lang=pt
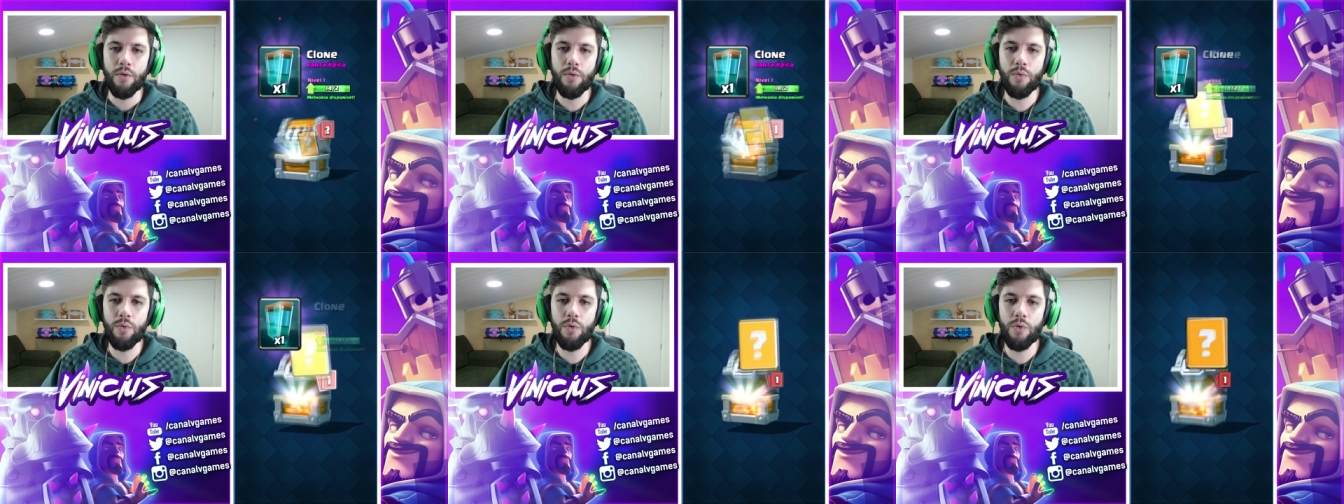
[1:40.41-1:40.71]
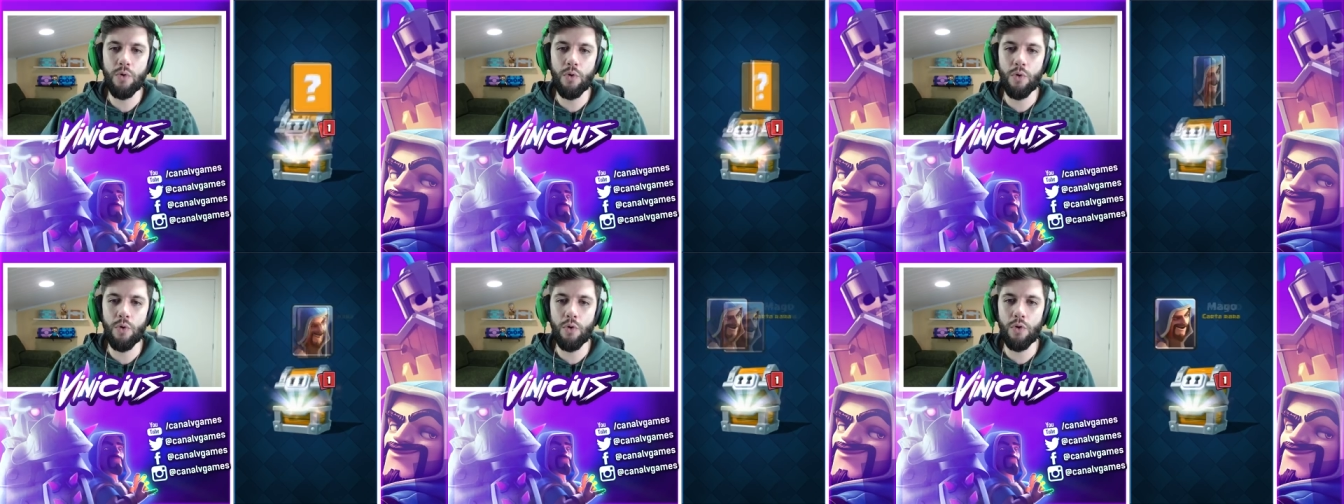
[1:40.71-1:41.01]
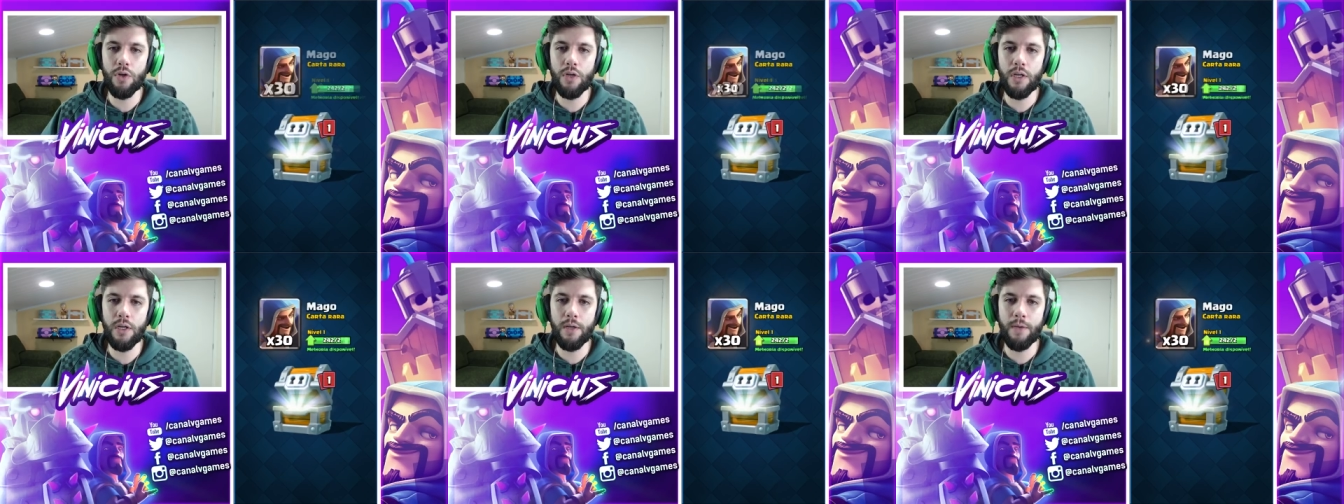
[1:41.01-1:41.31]
Um
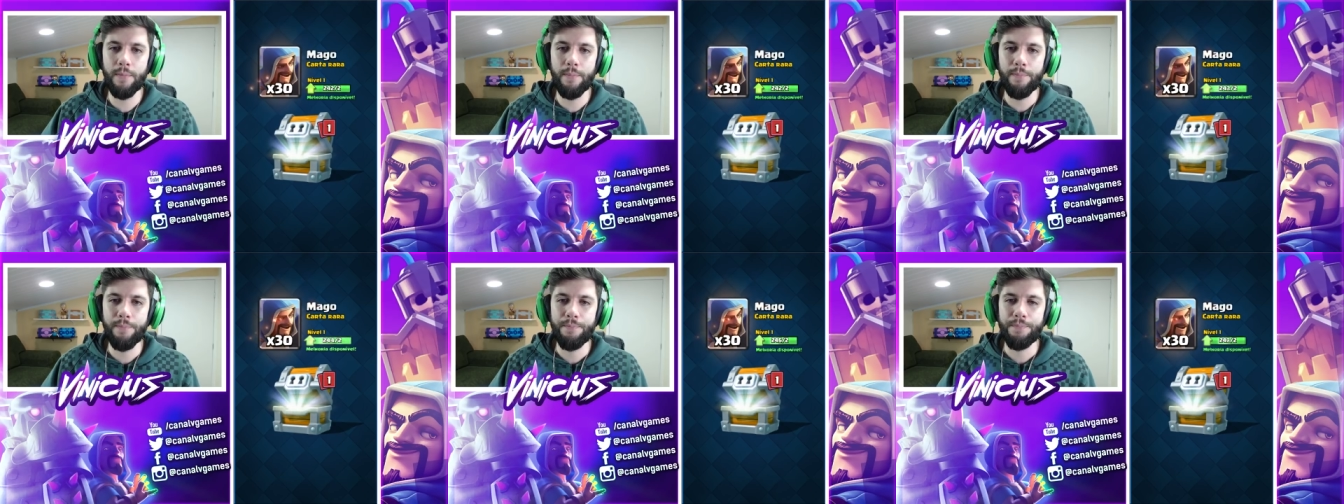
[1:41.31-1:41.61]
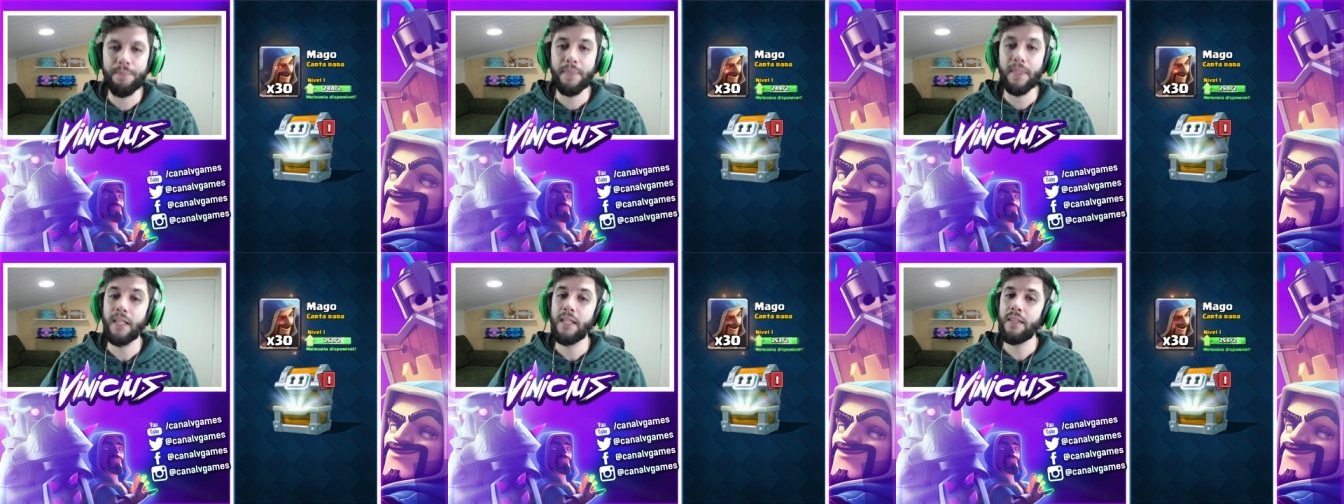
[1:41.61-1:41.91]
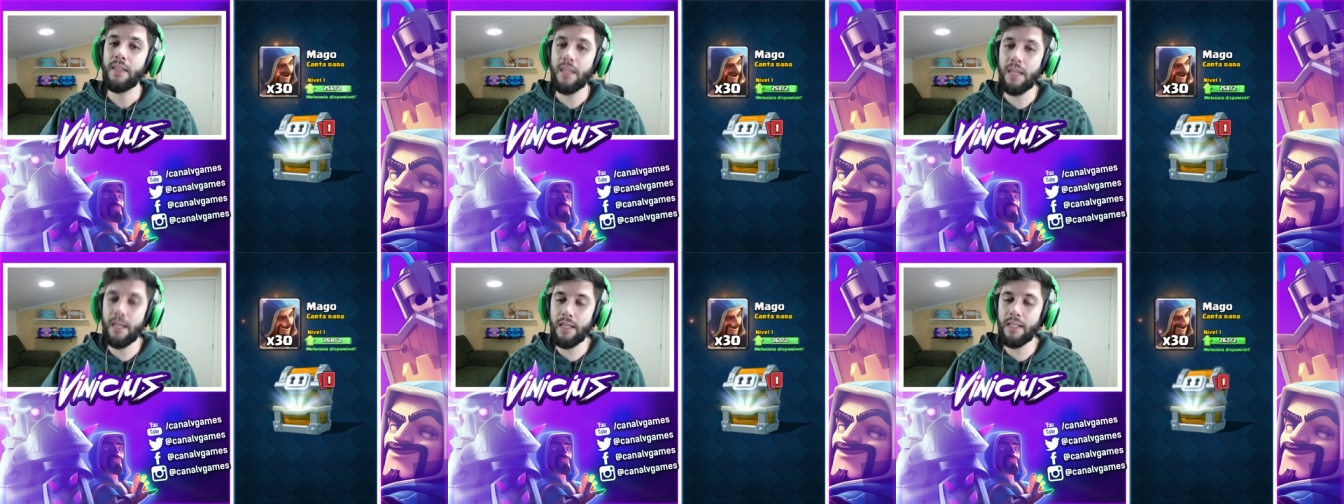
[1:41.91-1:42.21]
clone.
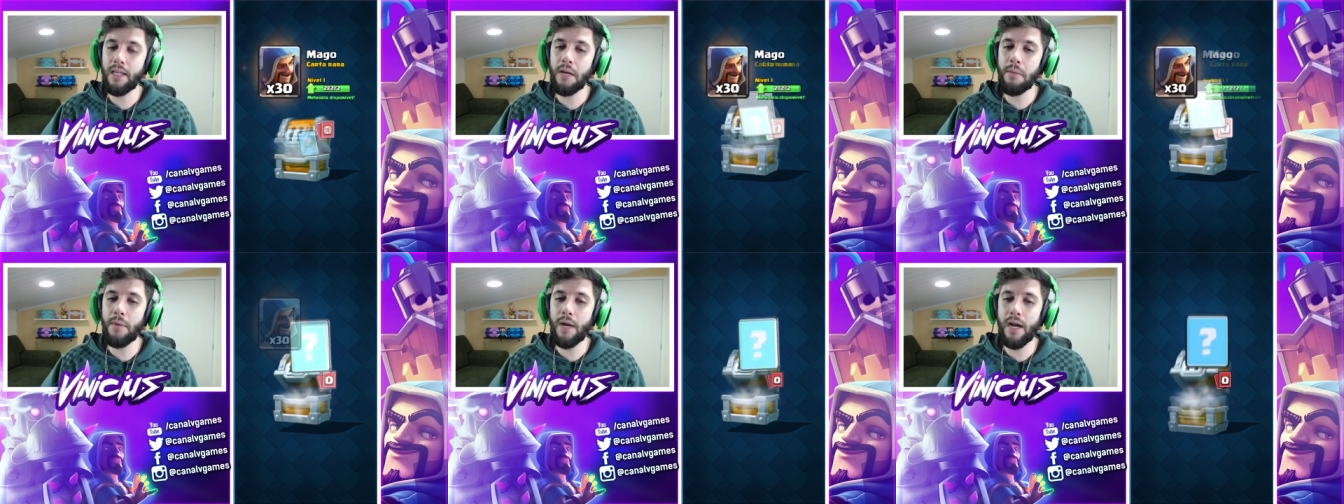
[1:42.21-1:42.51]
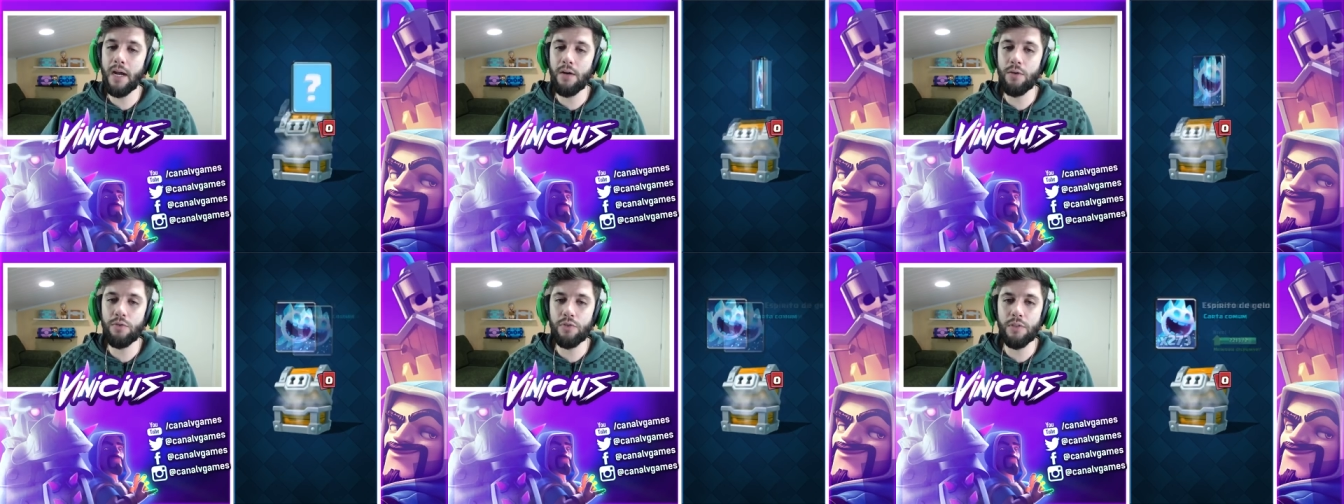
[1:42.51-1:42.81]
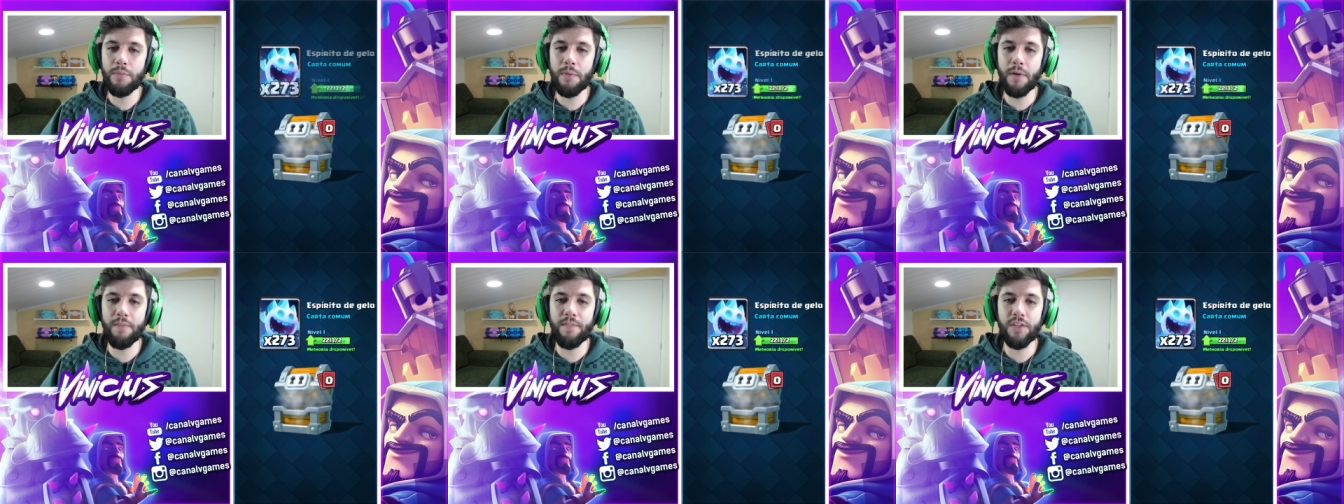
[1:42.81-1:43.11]
30
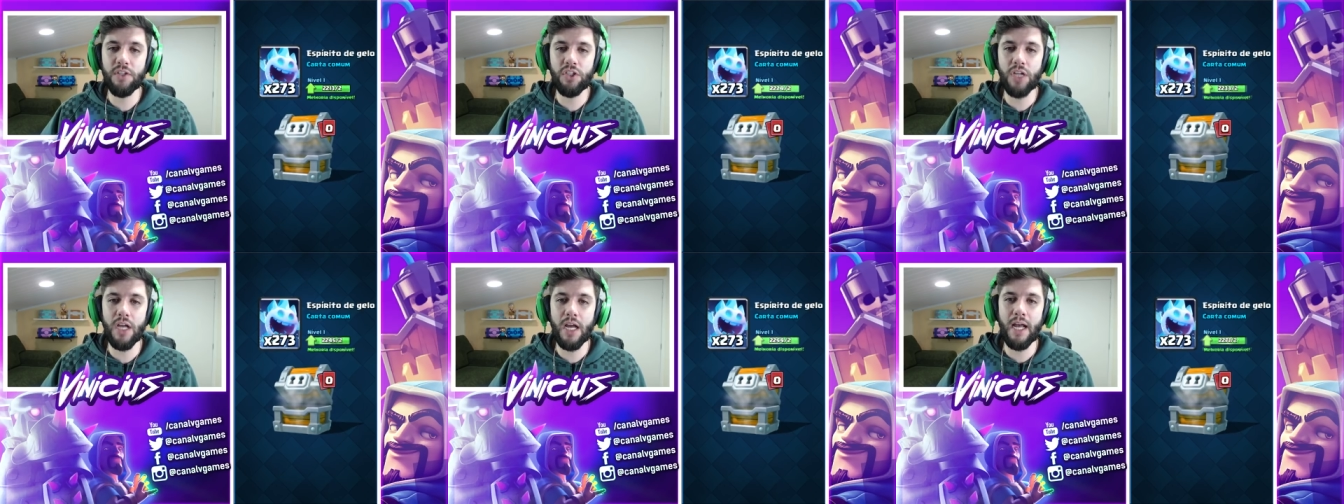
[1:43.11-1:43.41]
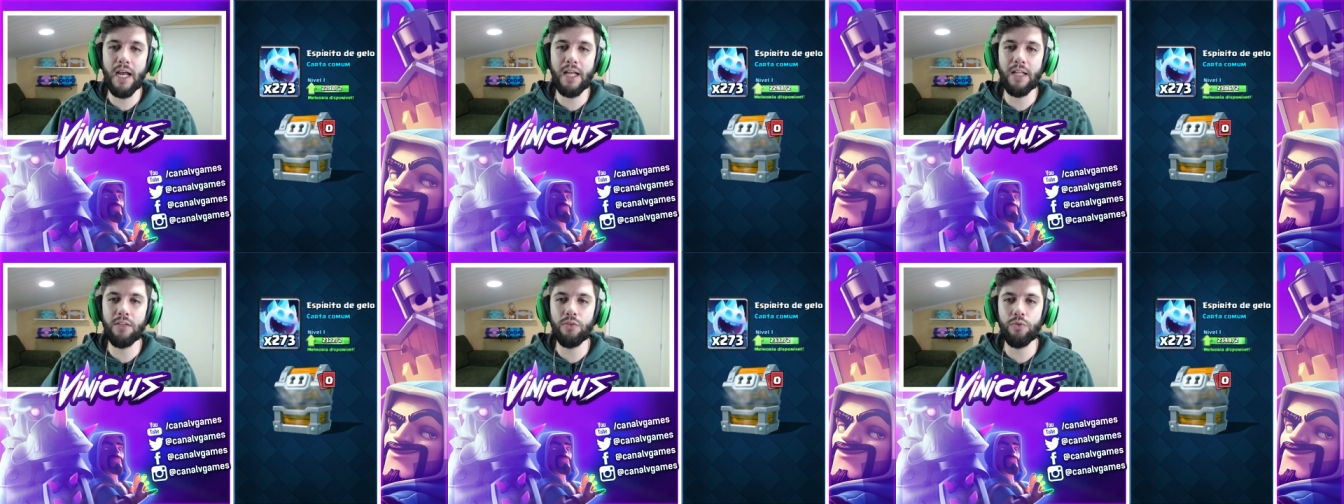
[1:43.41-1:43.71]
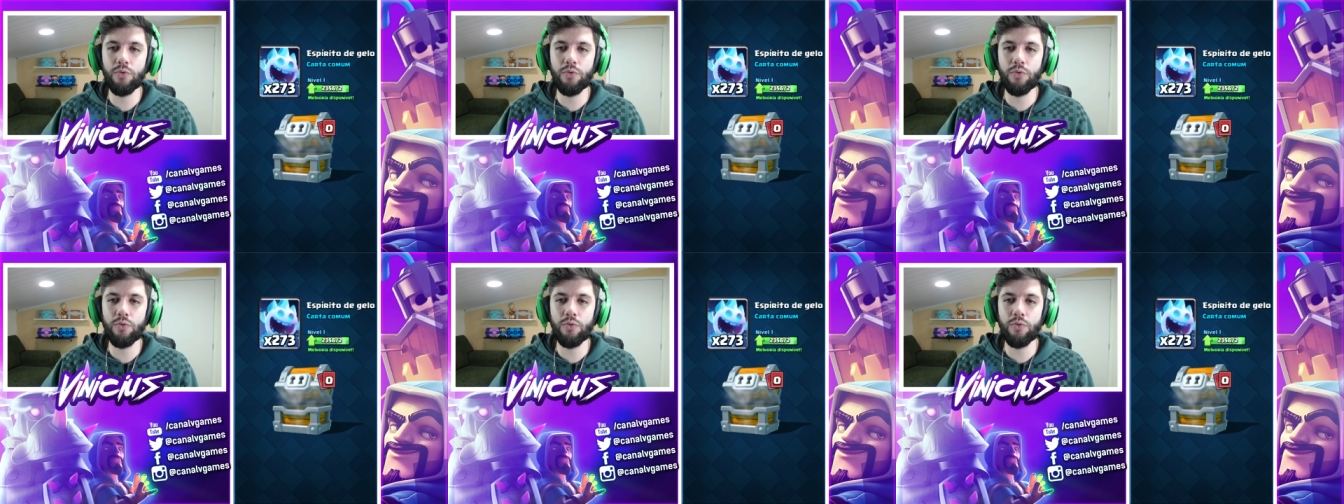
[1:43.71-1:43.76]
magos e pra fechar,